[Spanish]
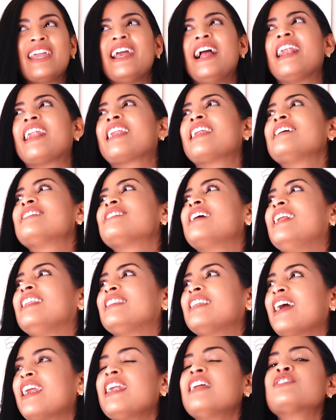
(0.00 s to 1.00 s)
que al
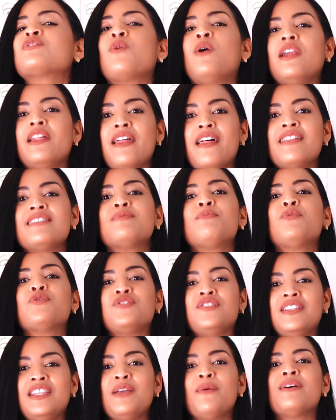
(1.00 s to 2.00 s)
resaltar las cualidades
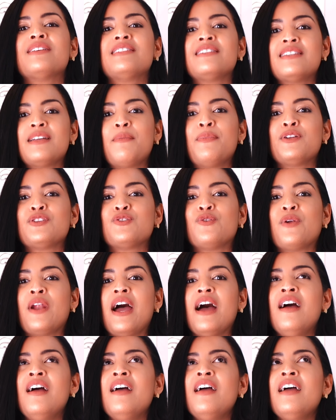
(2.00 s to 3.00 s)
positivas de esa persona,